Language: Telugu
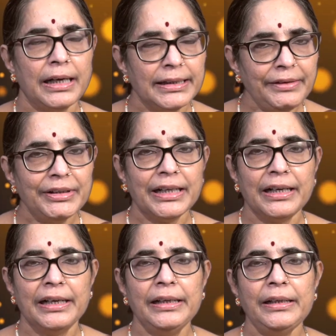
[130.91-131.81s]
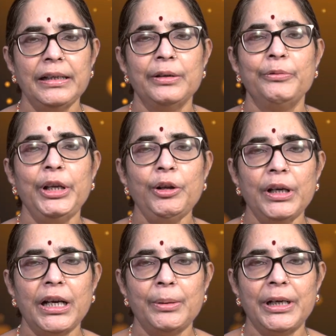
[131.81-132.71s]
అదేవిధంగా
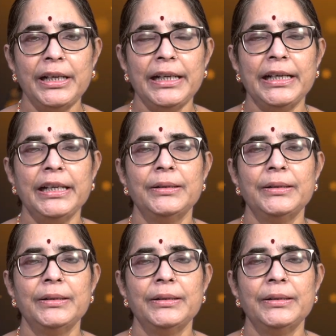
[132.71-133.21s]
వీలునామాని